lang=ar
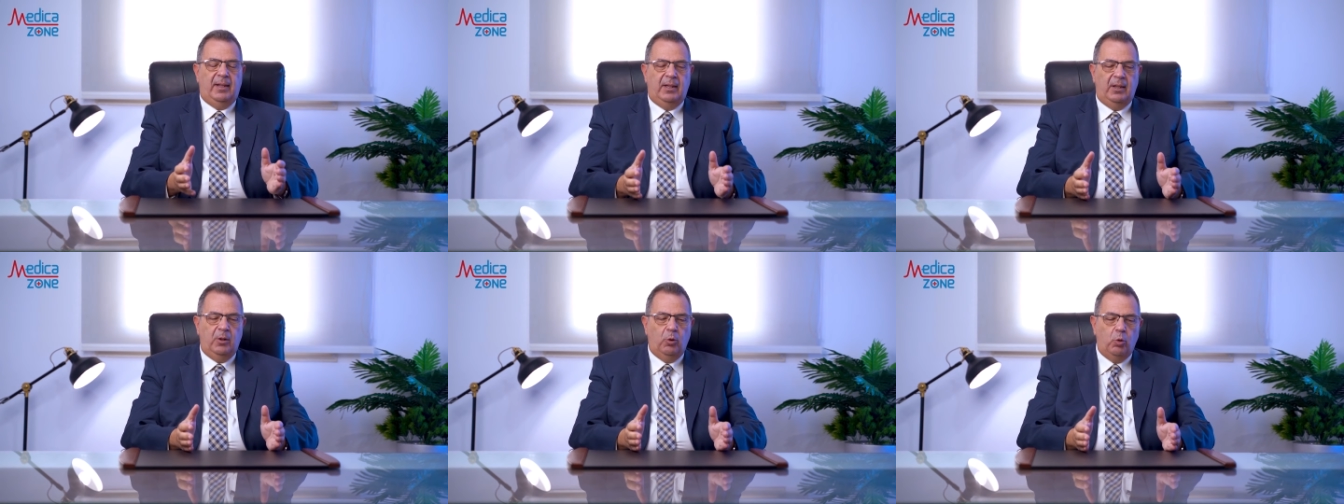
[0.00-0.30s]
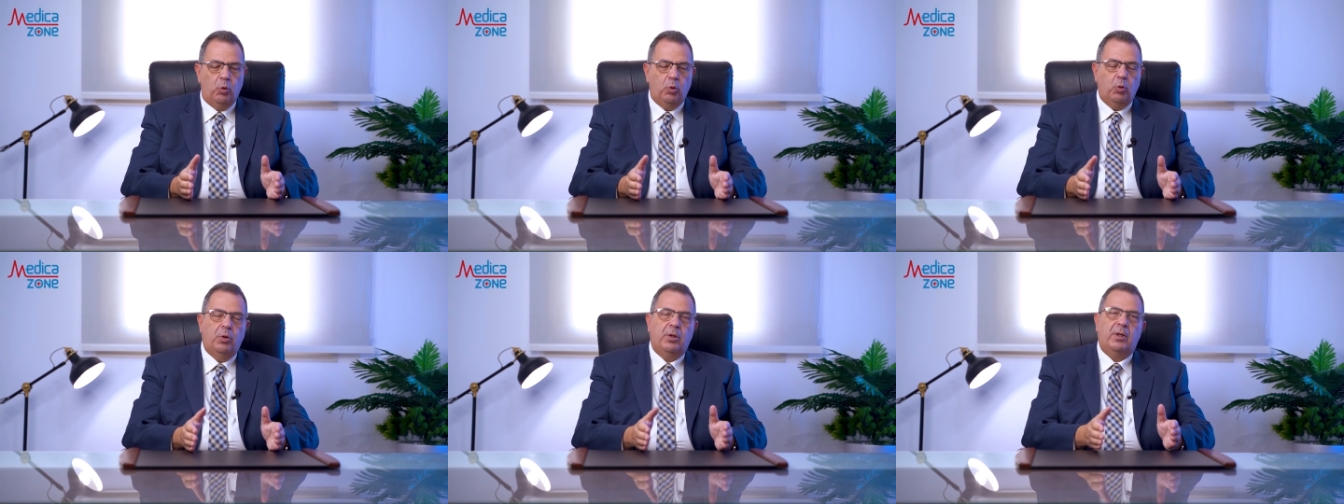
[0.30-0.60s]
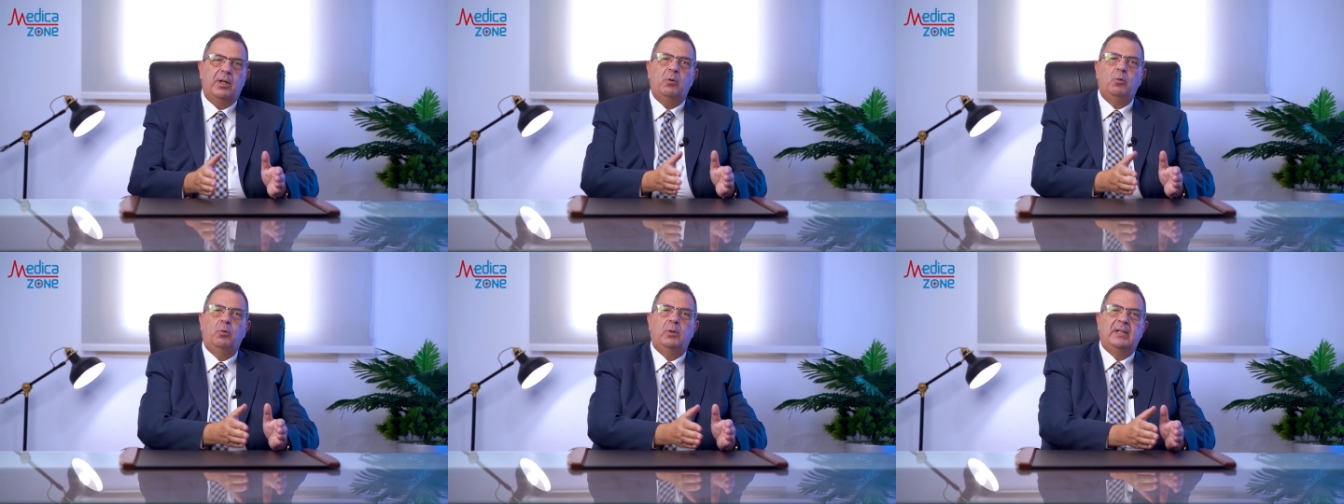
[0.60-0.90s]
ان يخرج
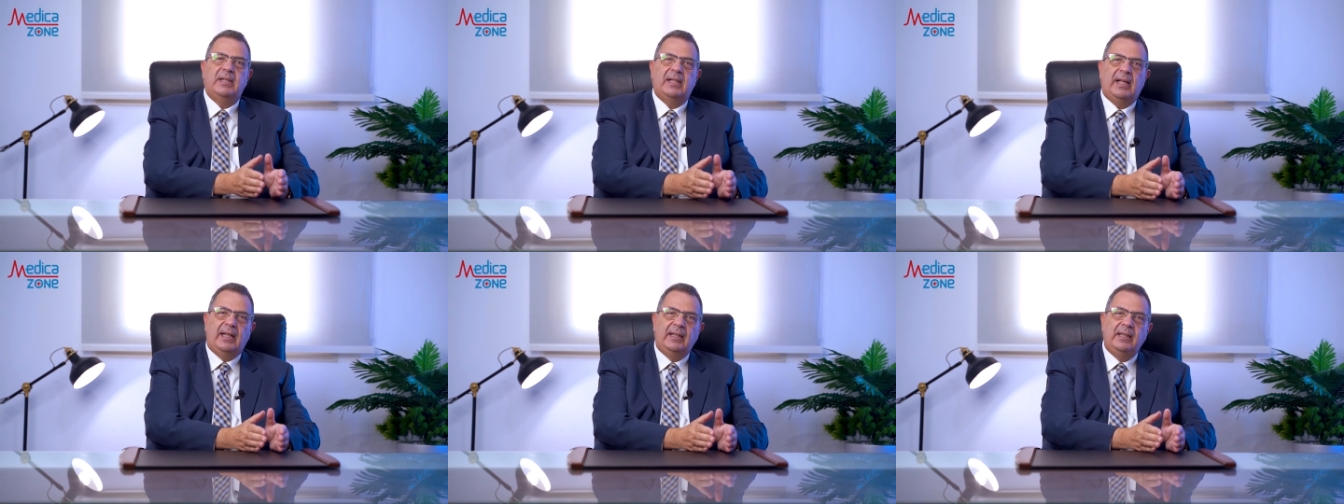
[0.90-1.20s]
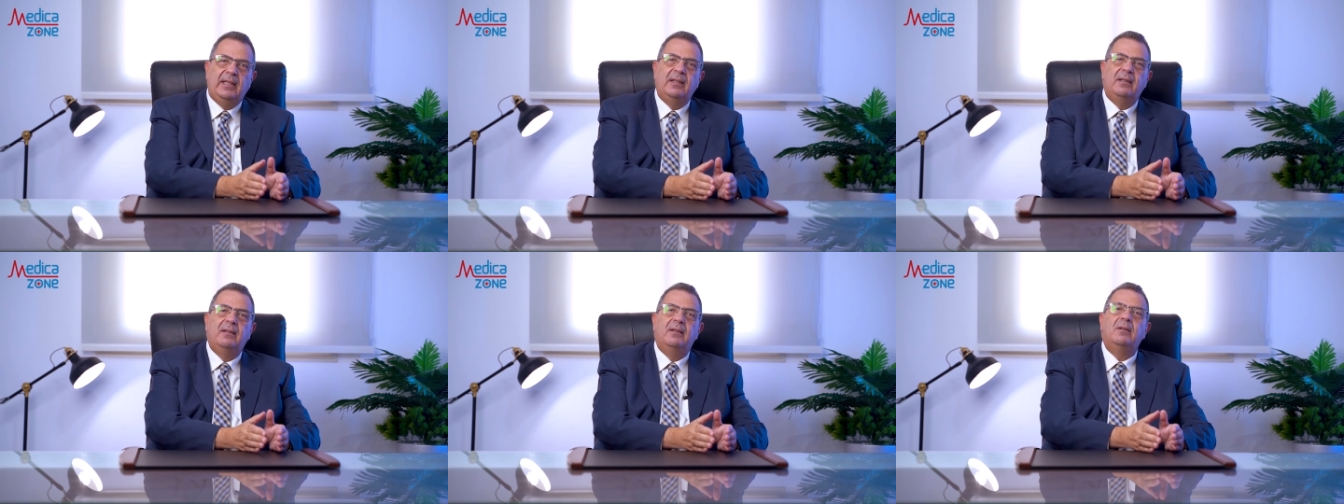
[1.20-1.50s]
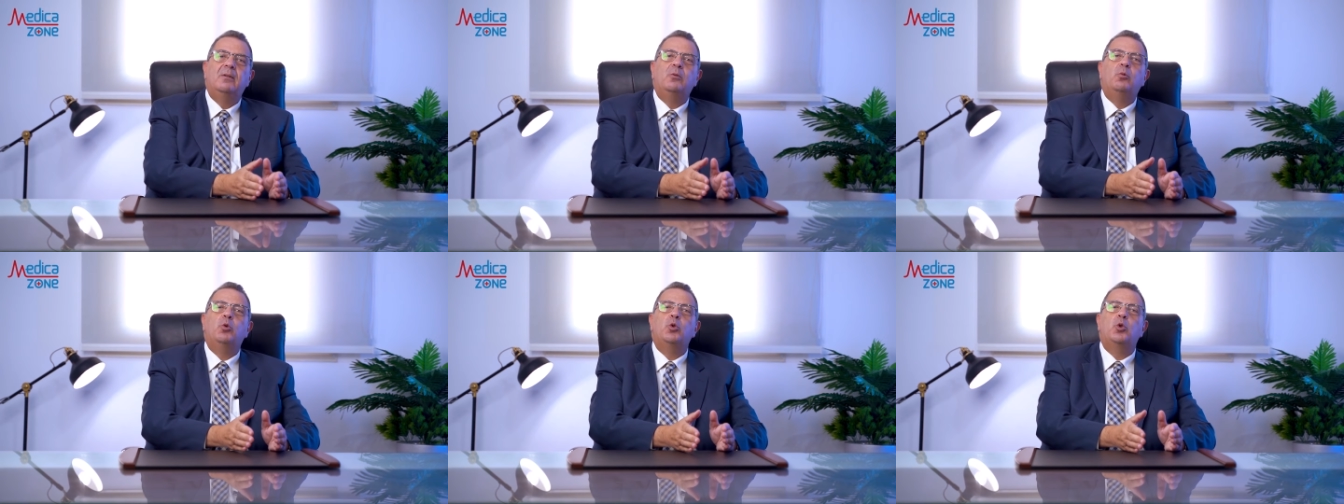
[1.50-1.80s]
الرجل سعيد
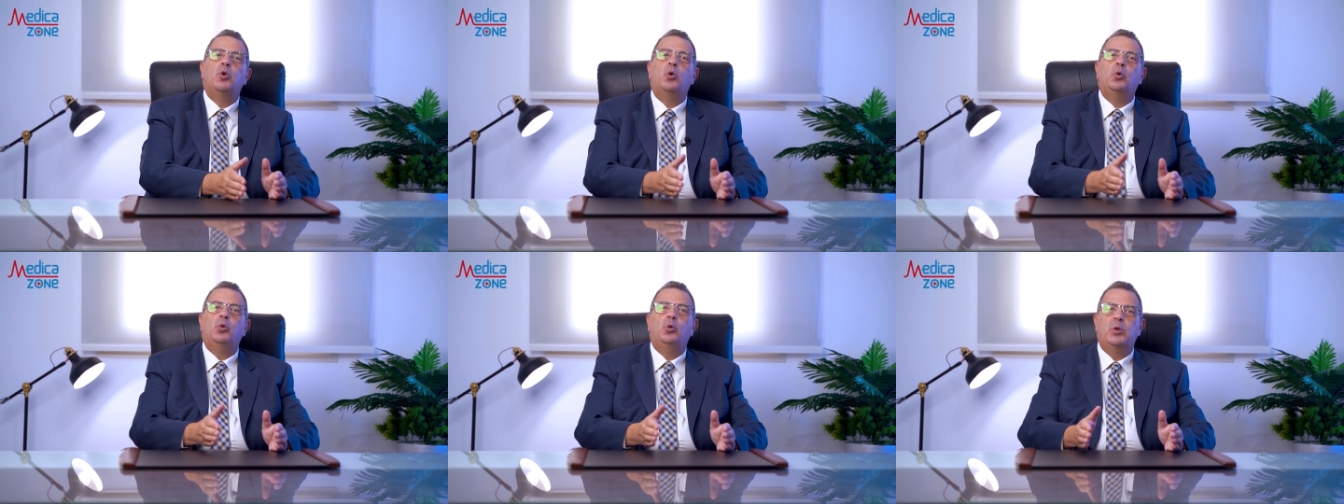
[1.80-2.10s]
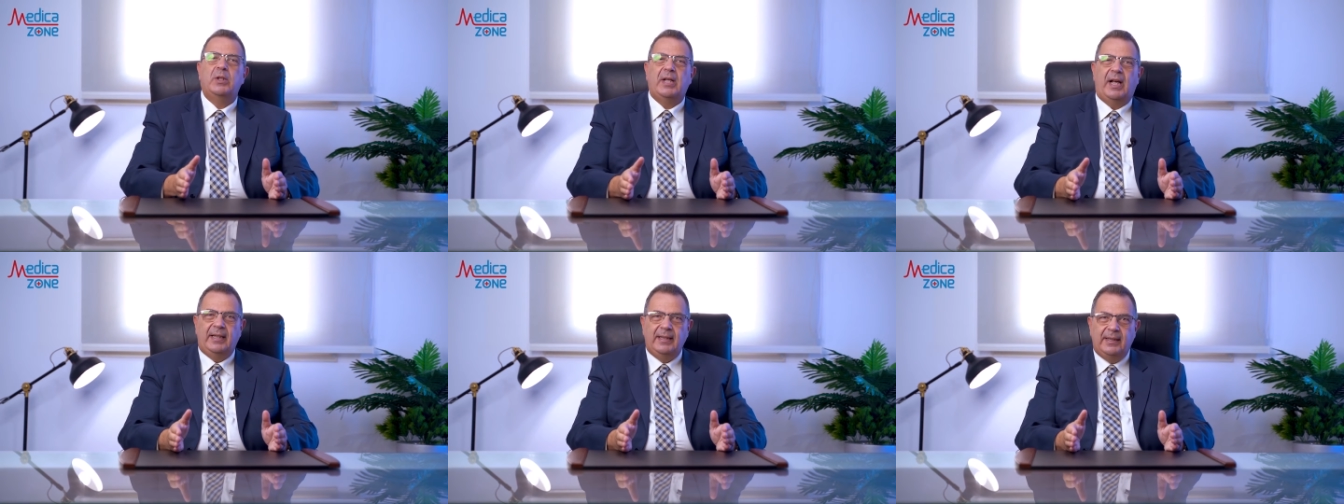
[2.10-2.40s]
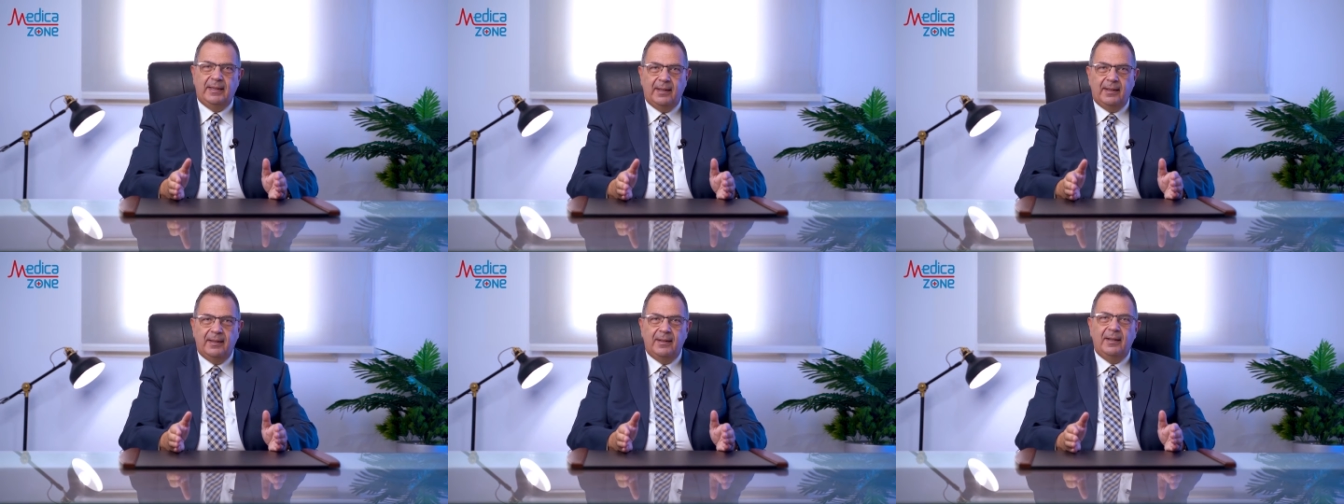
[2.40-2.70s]
وزوجته
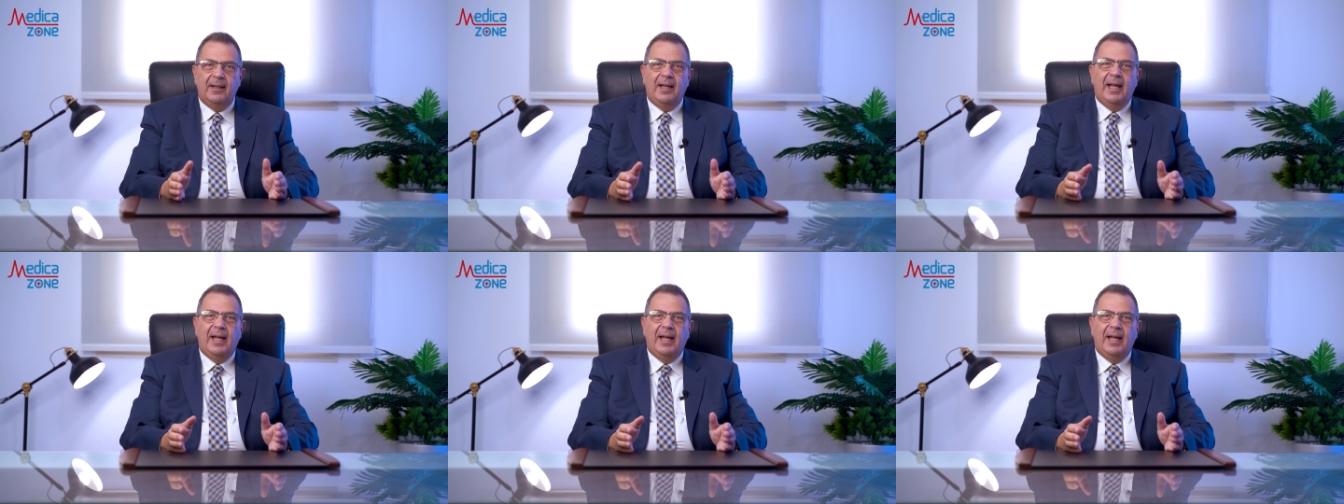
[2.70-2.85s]
سعيده